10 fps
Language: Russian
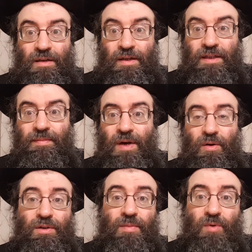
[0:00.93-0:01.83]
На этом
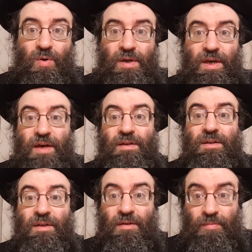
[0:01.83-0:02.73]
коротком уроке
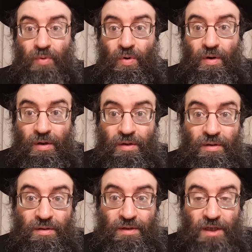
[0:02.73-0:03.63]
по
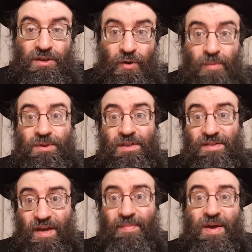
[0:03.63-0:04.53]
нашей общей
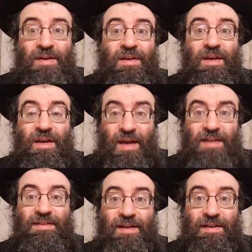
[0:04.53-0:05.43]
теме
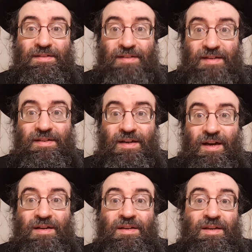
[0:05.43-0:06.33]
«Этика,
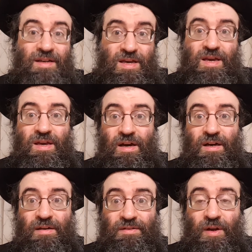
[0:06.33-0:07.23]
эстетика и
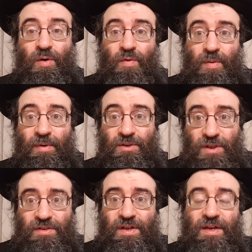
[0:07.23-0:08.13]
э, здоровый образ
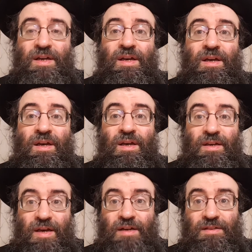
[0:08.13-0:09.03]
жизни»
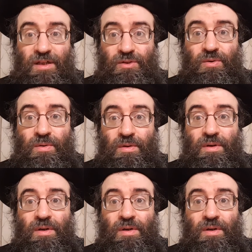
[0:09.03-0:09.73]
я расскажу